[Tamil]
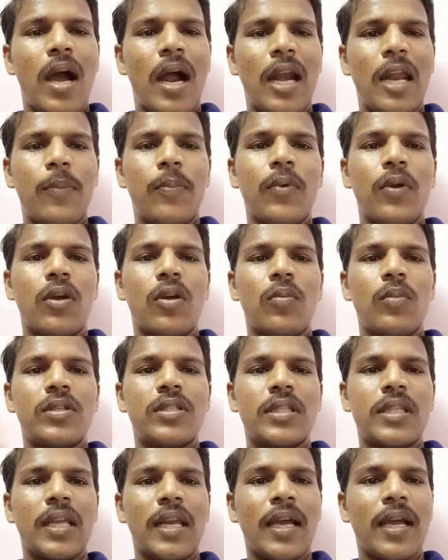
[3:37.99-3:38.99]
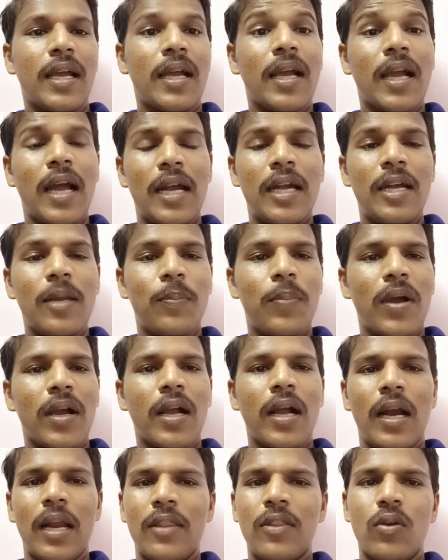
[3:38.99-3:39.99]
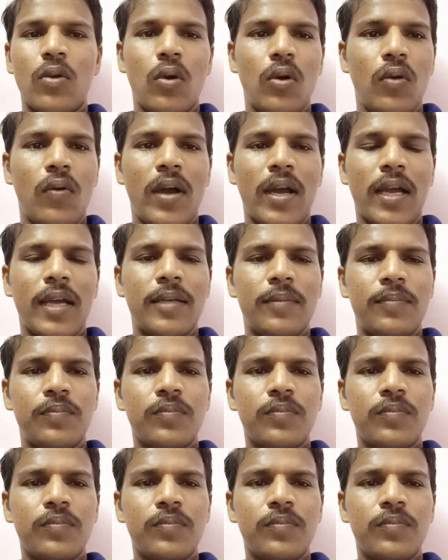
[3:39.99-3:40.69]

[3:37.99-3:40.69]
அழைப்பு கொடுக்கும் பட்சத்தில் கண்டிப்பாக கலந்து கொள்ளுவாங்க